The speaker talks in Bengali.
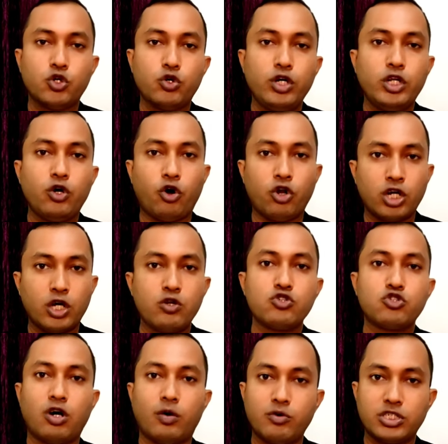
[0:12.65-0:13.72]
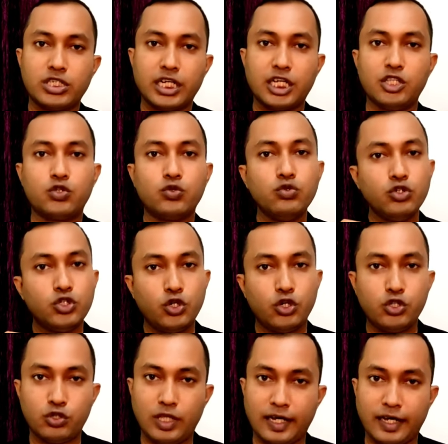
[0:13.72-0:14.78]
শরীরের অন্যান্য সমস্যা কিন্তু
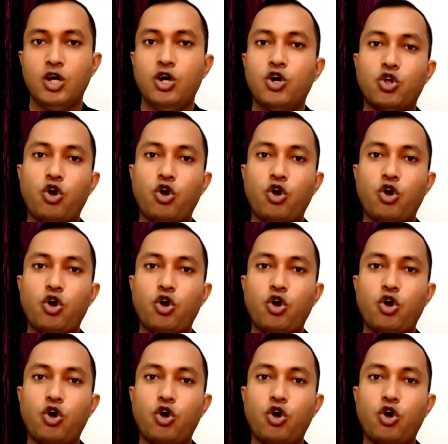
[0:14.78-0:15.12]
জড়িত থাকে